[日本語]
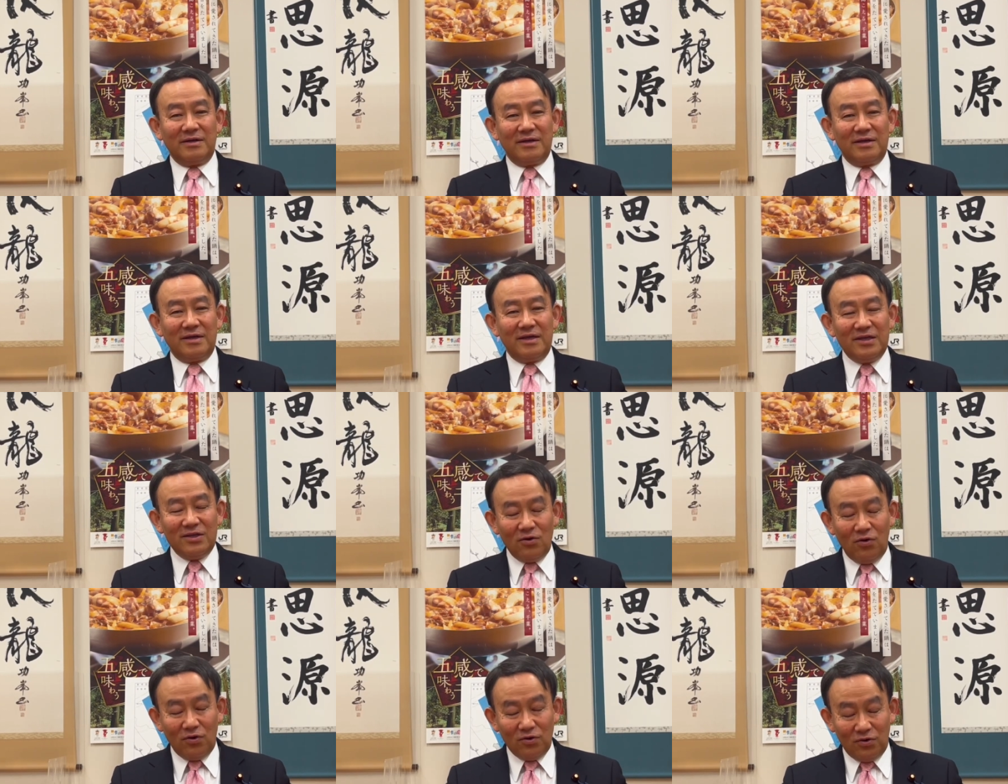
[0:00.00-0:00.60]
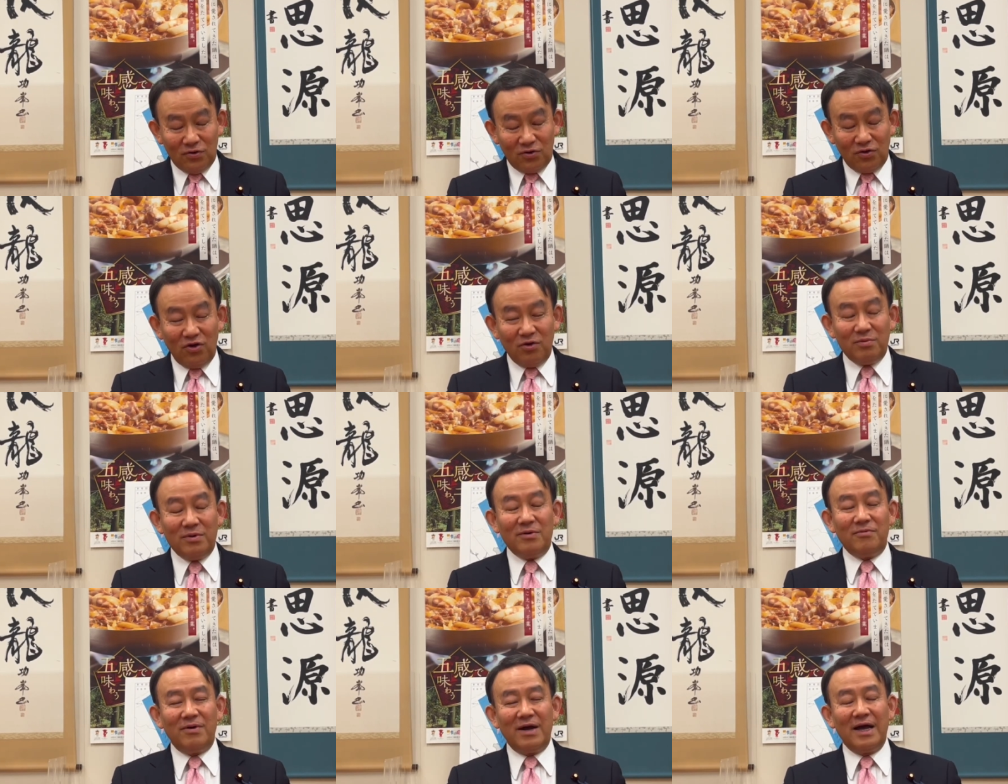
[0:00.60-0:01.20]
昨日の答
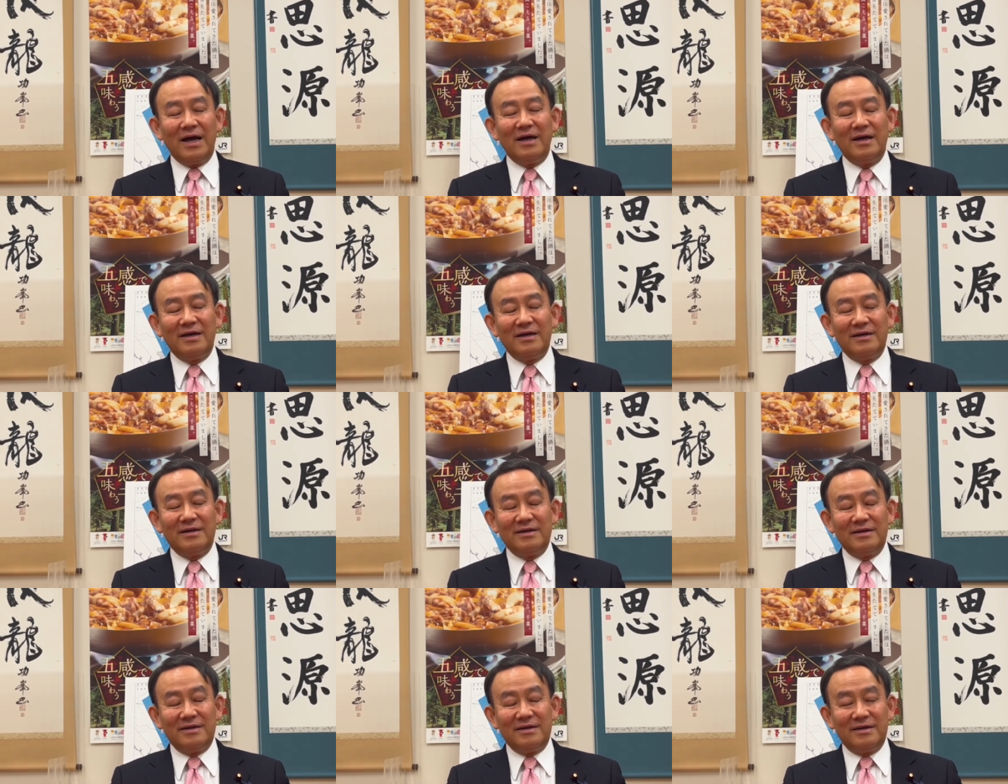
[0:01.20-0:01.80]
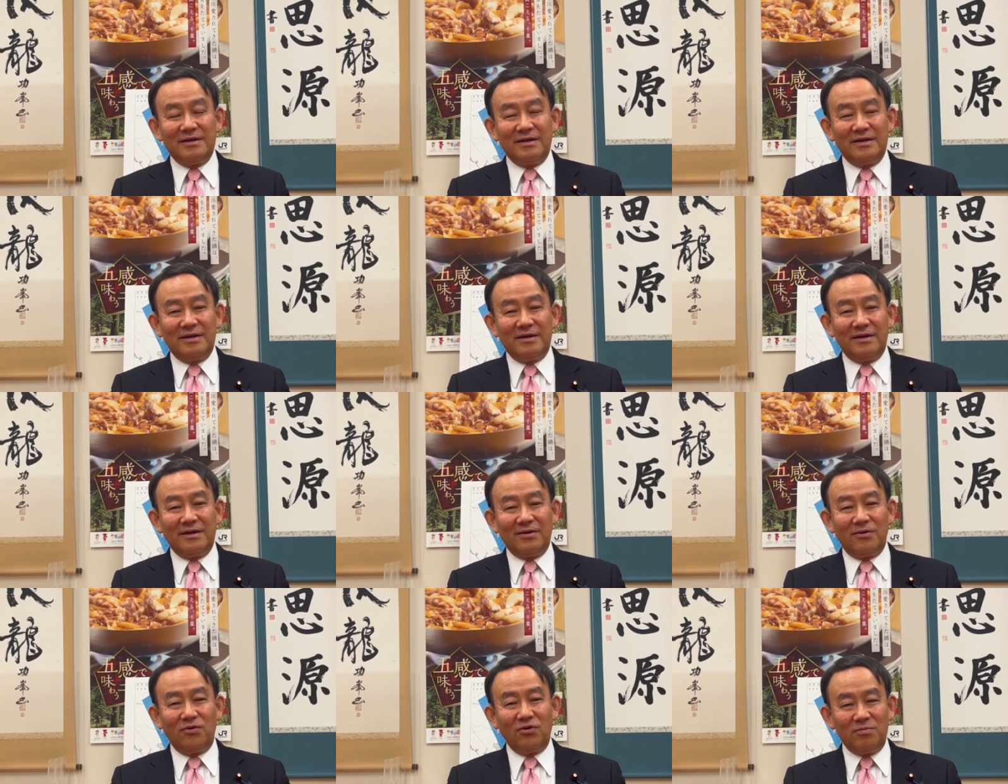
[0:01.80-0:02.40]
弁は、
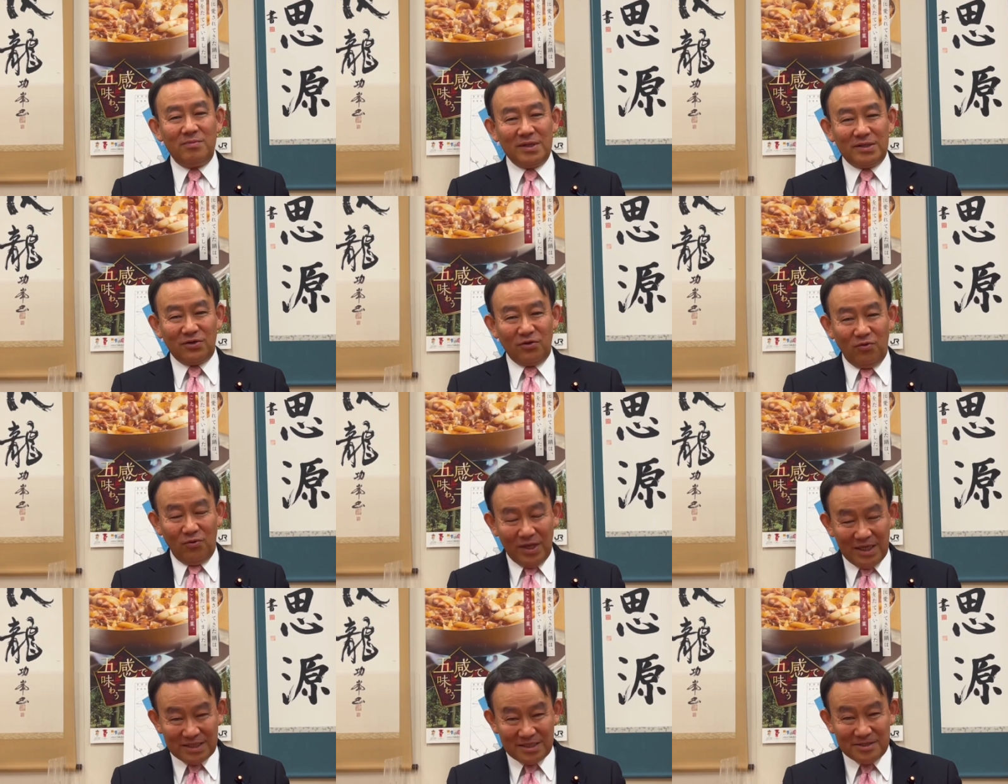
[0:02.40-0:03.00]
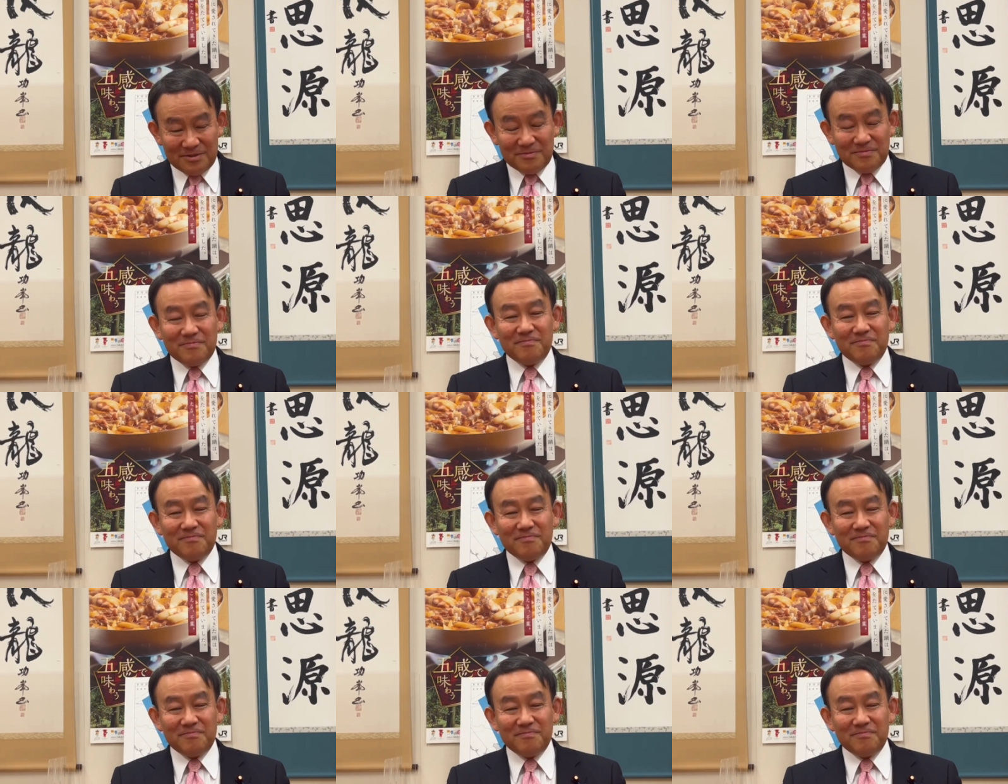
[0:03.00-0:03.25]
これまでと同じ、